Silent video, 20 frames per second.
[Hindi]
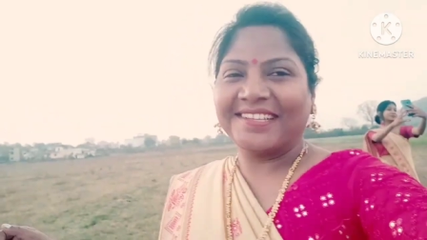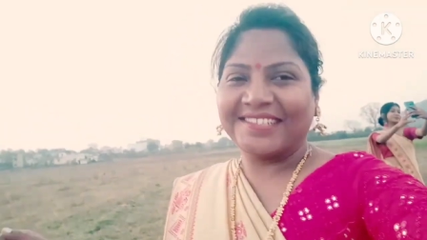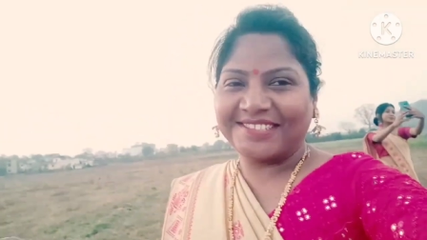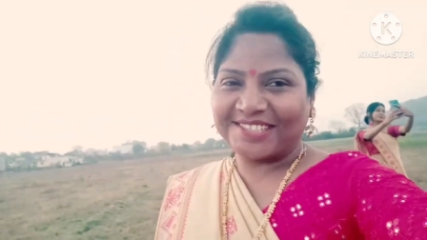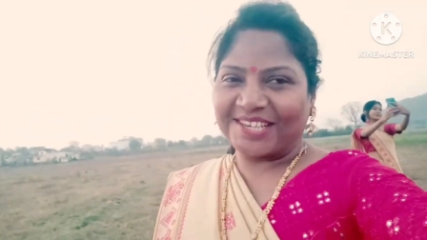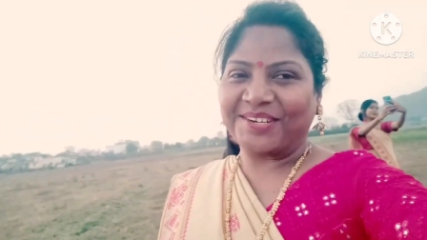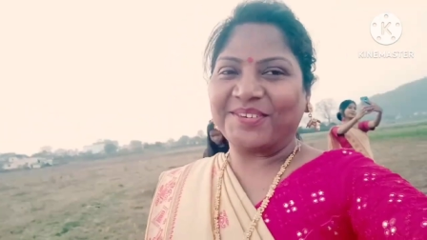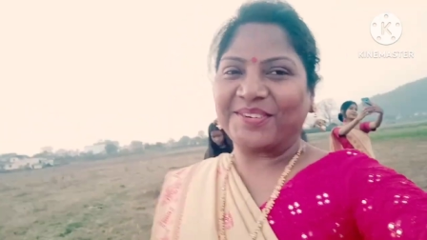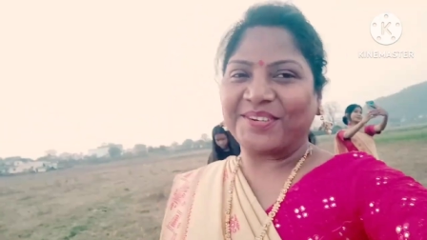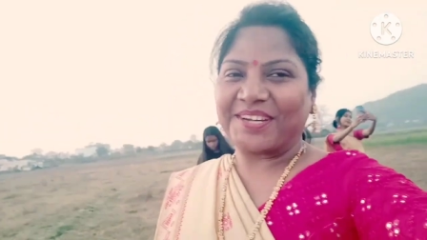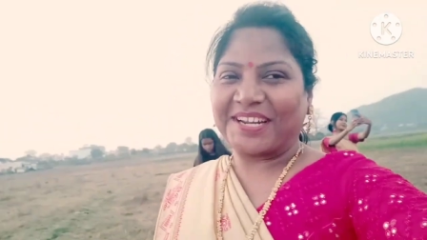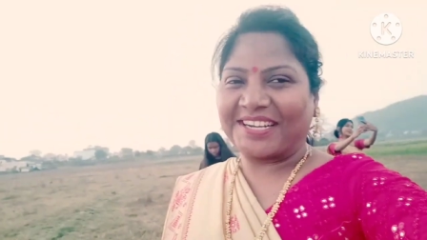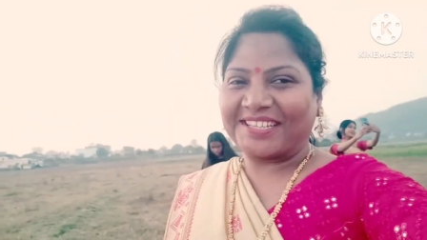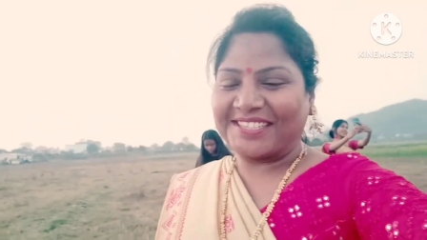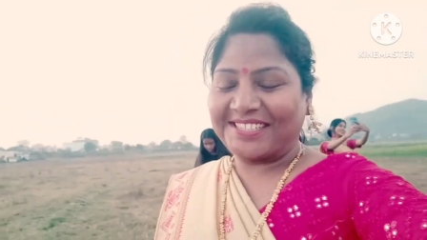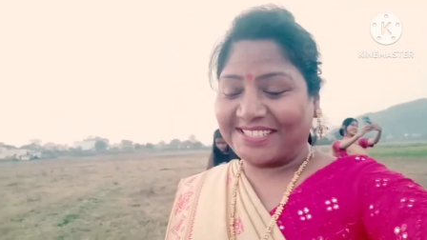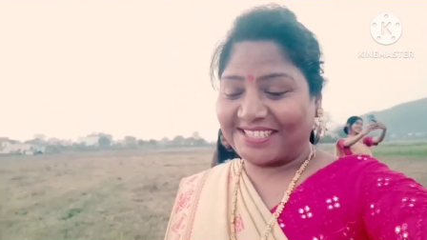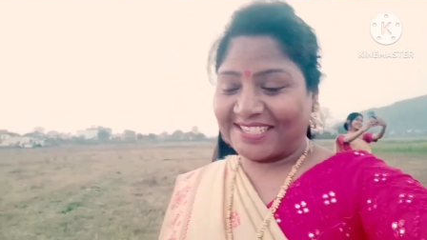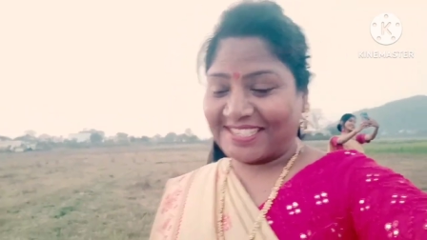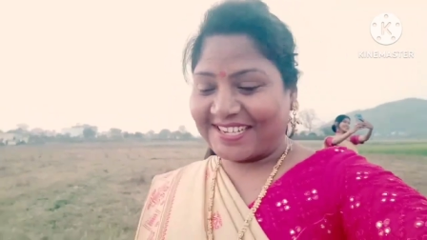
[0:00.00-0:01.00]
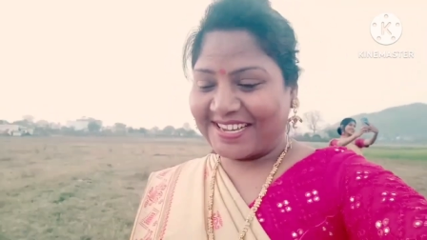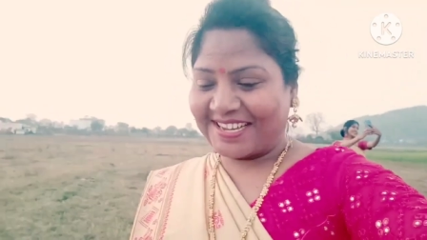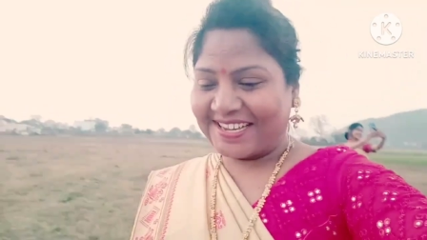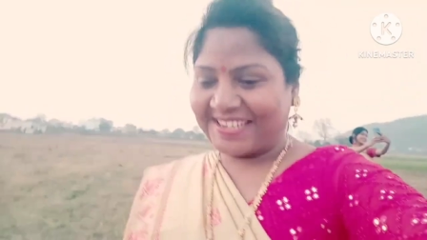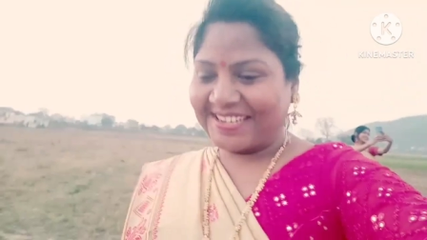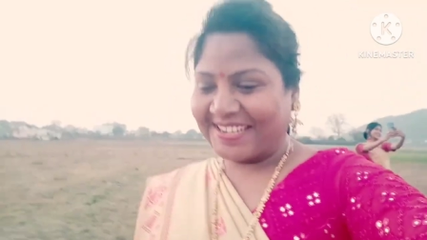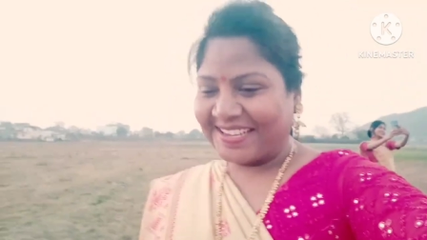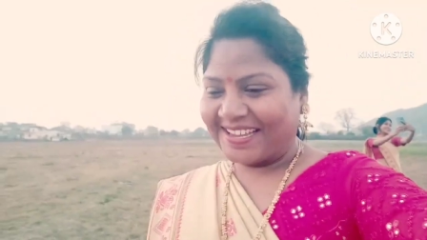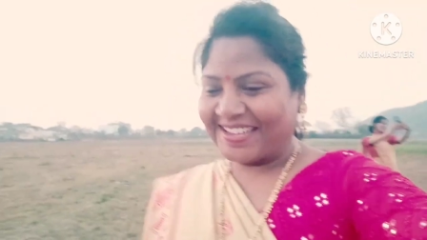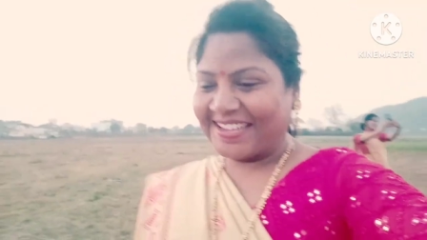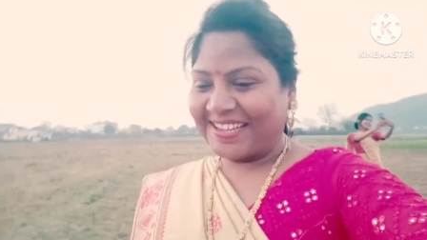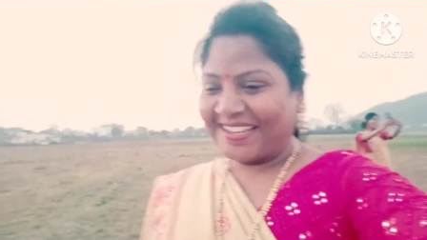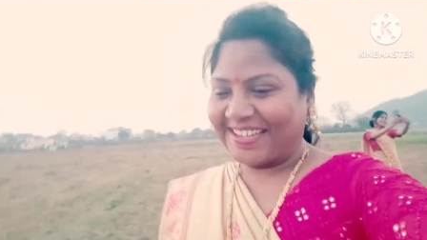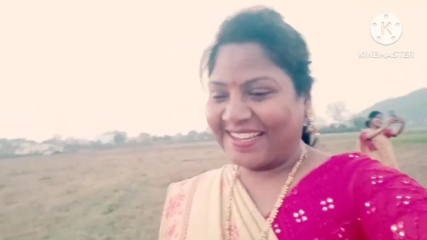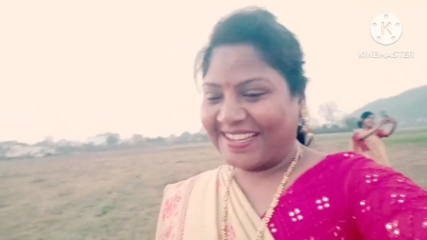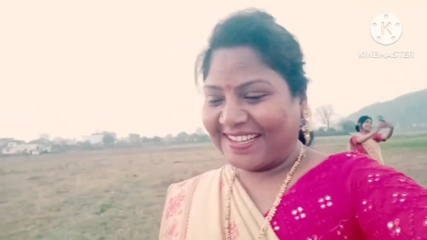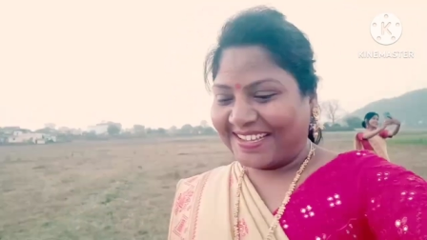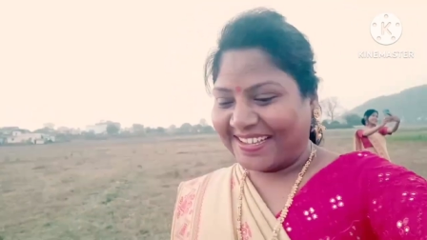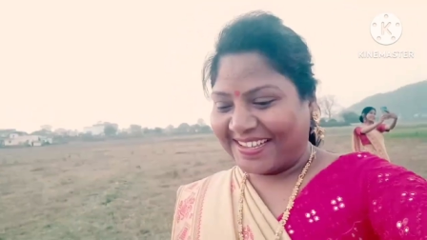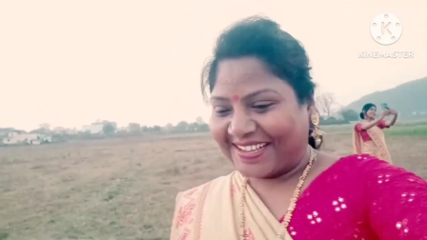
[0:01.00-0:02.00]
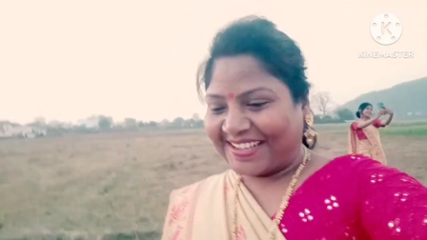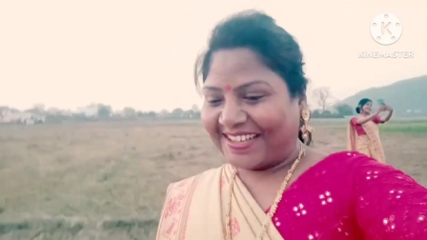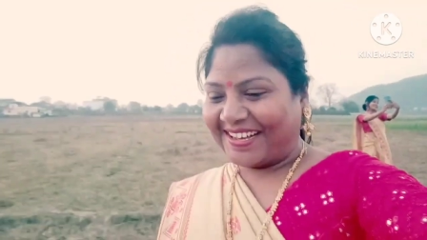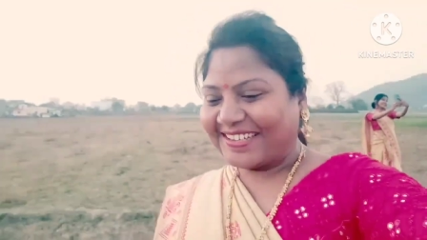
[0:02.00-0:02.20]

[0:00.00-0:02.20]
ज़रूर कर दीजिएगा